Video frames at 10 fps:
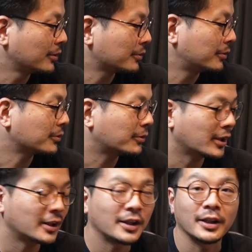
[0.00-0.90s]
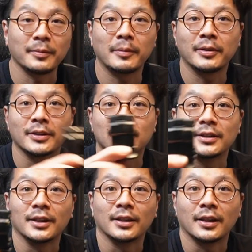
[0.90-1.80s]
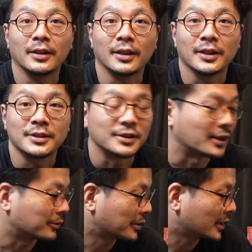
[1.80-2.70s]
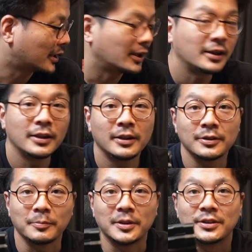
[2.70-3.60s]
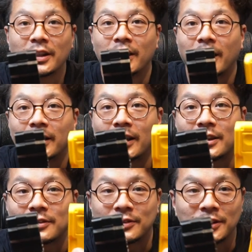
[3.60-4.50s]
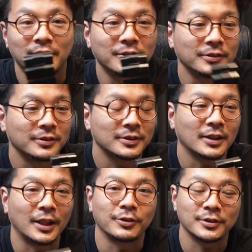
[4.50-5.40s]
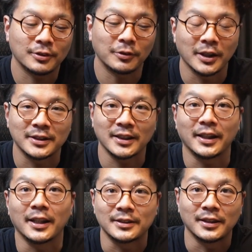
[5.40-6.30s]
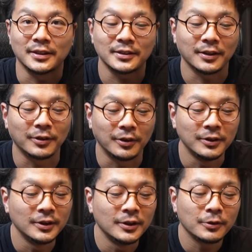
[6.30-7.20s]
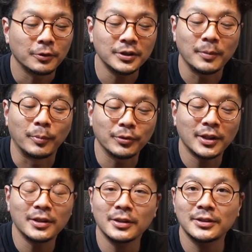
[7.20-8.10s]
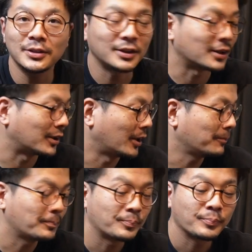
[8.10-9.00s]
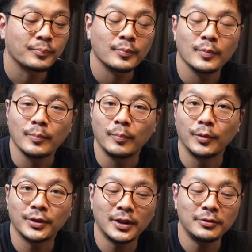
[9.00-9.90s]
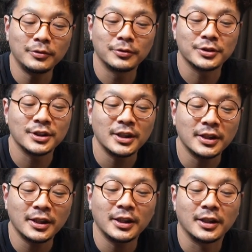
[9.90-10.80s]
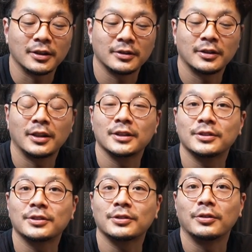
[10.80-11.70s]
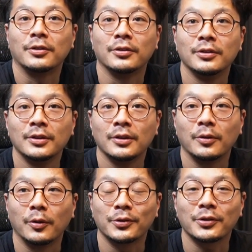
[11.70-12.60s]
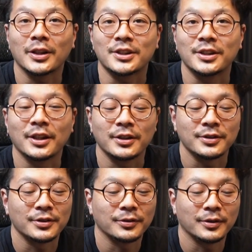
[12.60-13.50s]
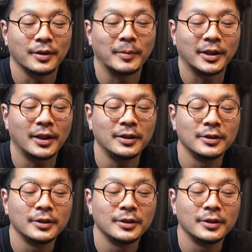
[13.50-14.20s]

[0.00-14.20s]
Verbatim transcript: ここれがね今までついてたラッチでこれが見づらいね新しくついてるあの今回つけたやつなんですけどここにねボタンがついててボタンを押しながら外すと音がしないんですよでまた